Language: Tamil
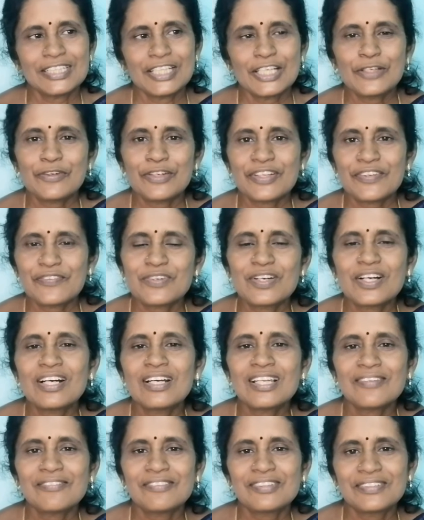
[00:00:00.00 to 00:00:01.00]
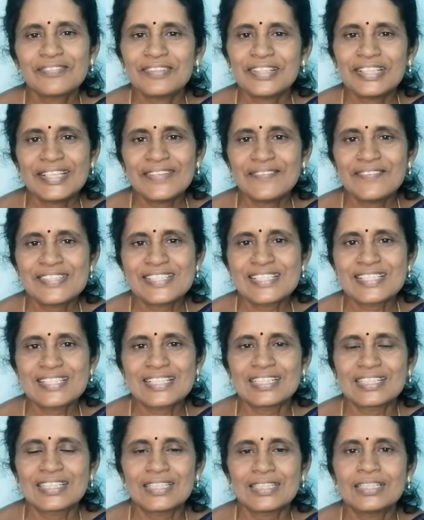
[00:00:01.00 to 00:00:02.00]
என்னுடைய வாலை வந்து வெட்டி
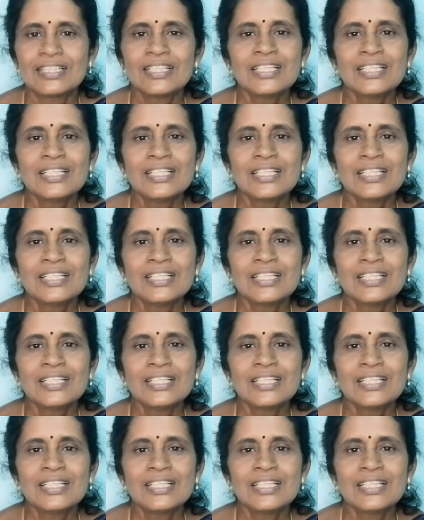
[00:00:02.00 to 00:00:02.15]
வச்சுருக்காங்க